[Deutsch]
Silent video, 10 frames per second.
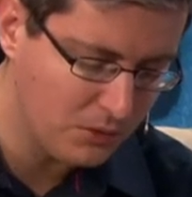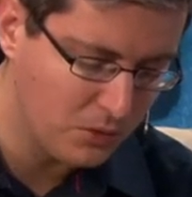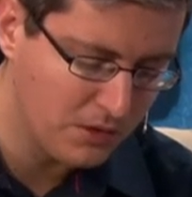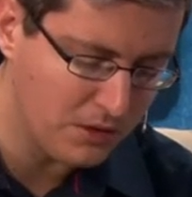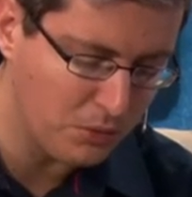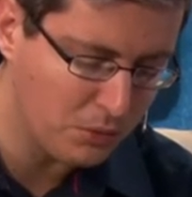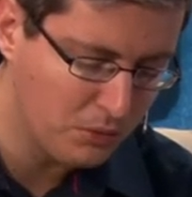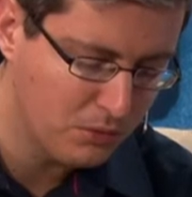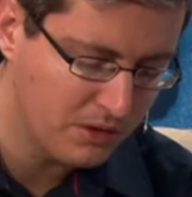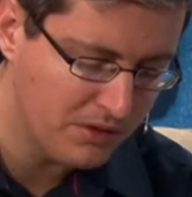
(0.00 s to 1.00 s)
und sie
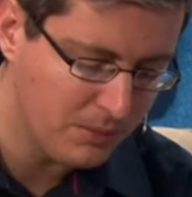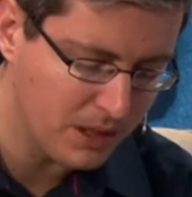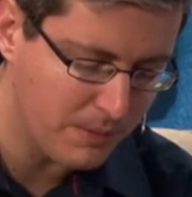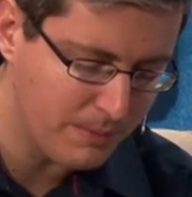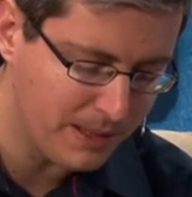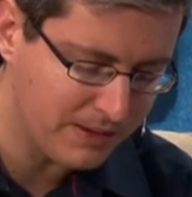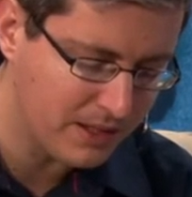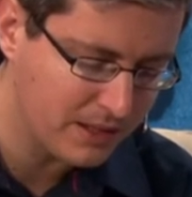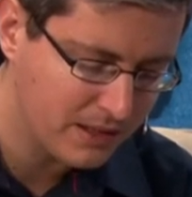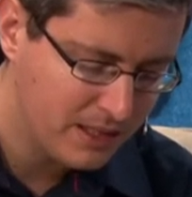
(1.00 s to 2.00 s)
schlugen sie bei
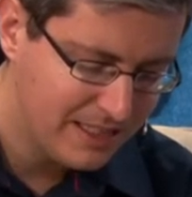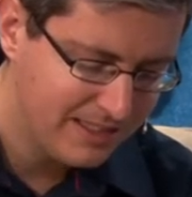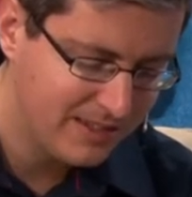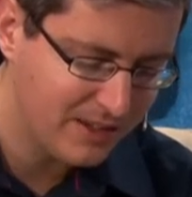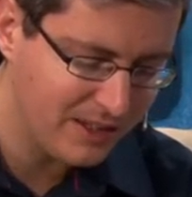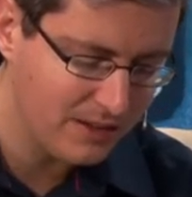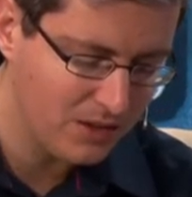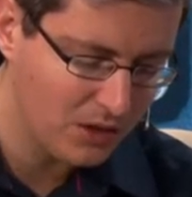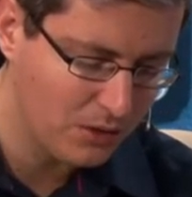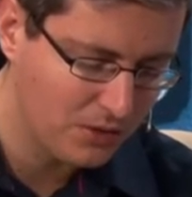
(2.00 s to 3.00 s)
Besek
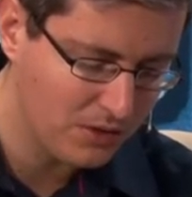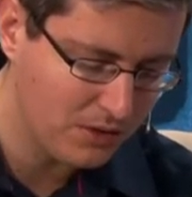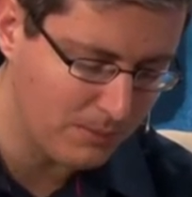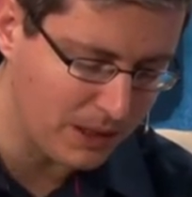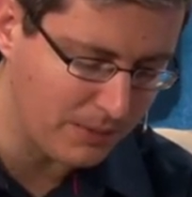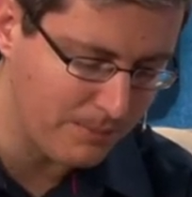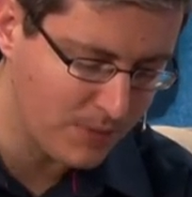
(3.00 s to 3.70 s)
10.000 Mann.